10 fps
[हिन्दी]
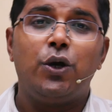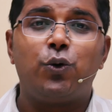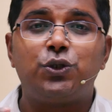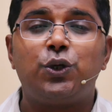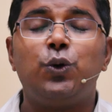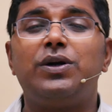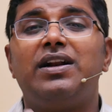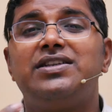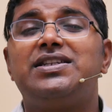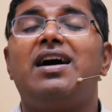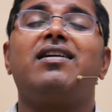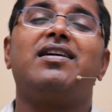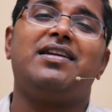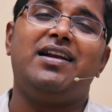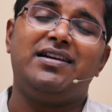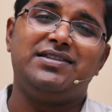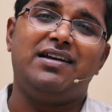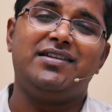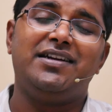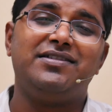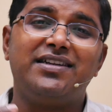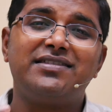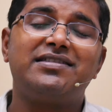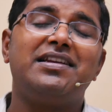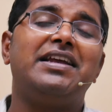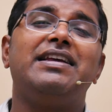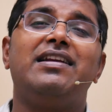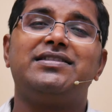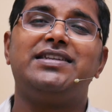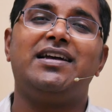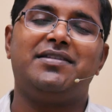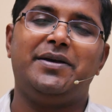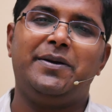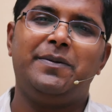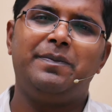कुछ लोग नशा करने लग जाते हैं ड्रग्स लेने लग जाते हैं